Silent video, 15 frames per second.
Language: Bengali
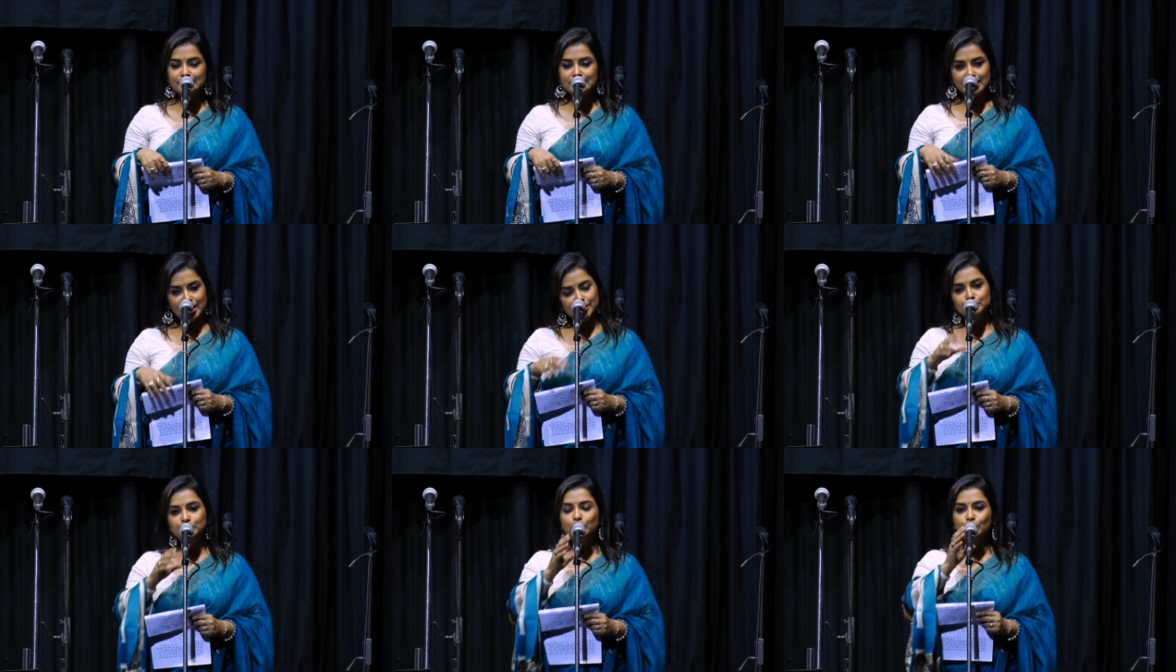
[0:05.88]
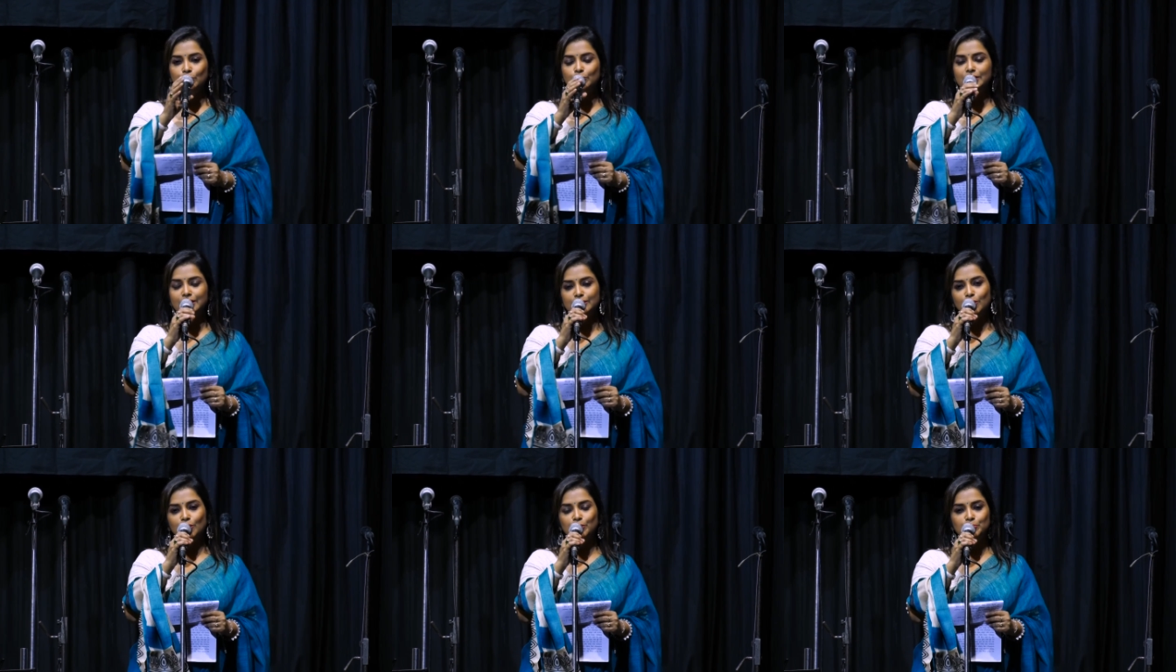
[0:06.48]
চার
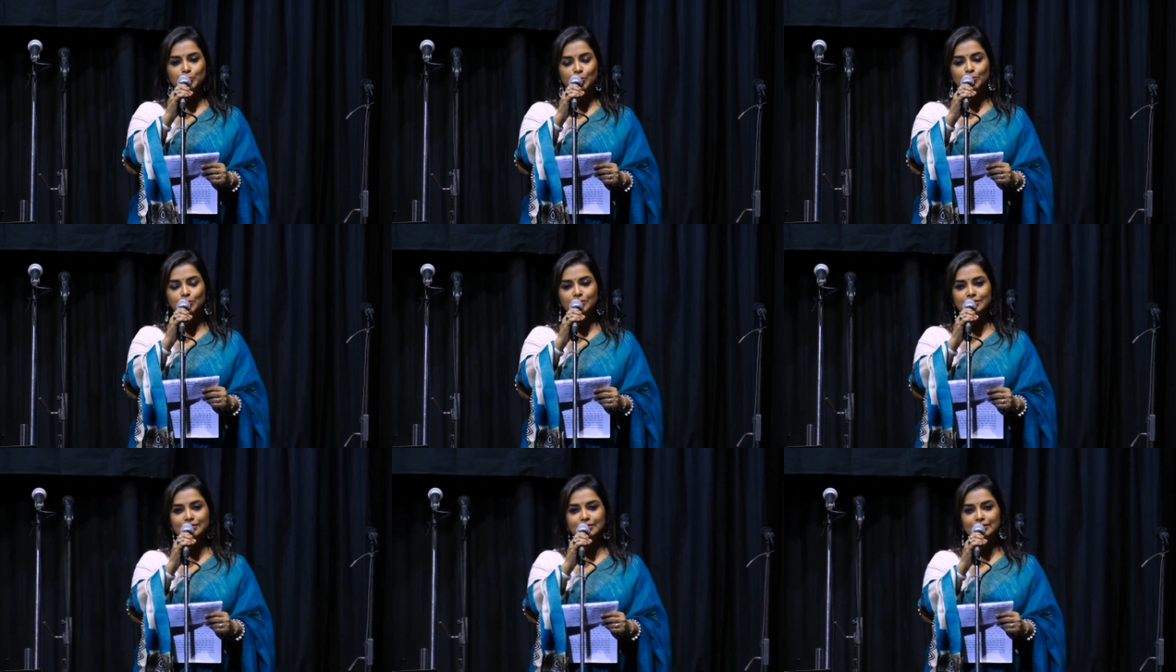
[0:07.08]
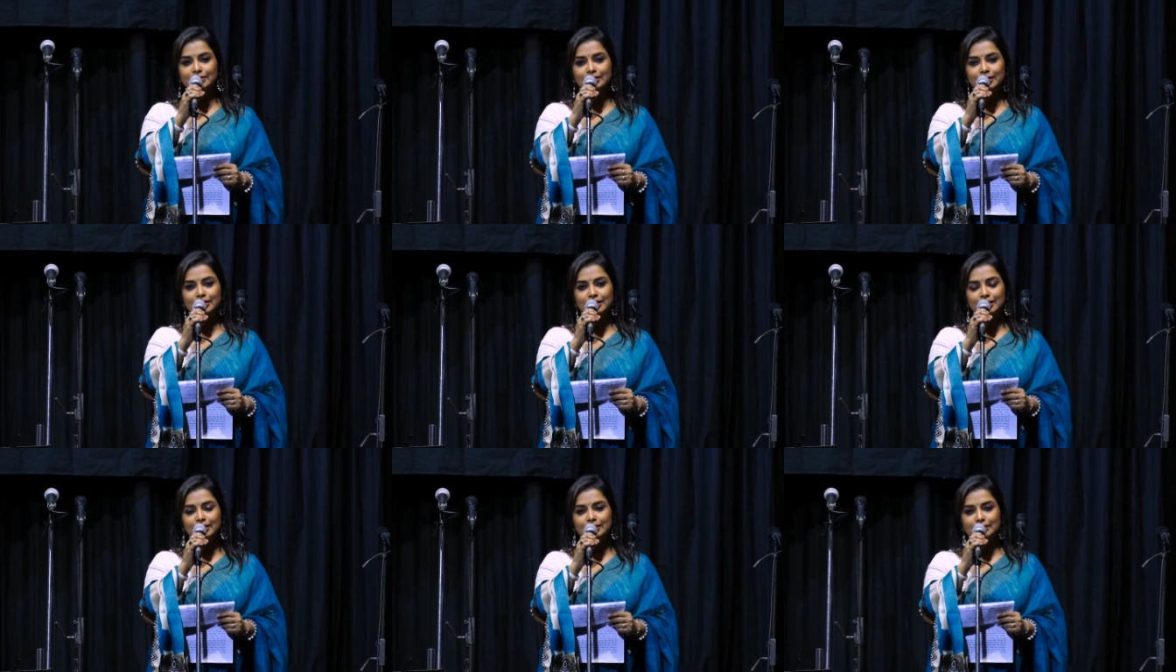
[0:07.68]
প্রহরের গল্প
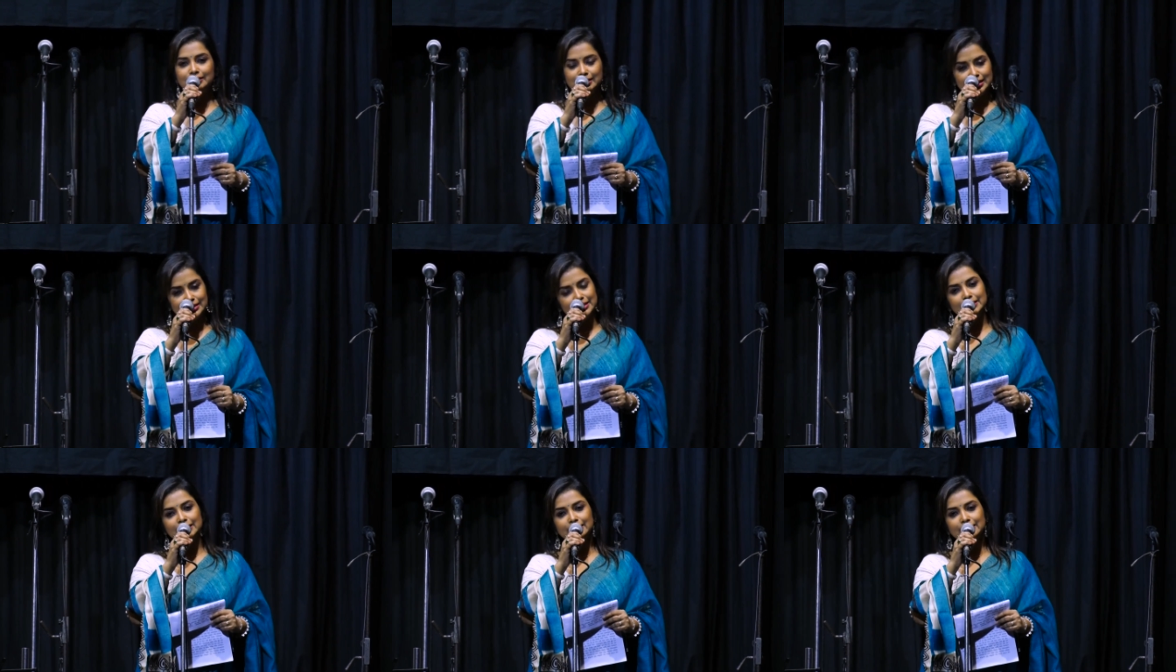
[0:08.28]
দেখতে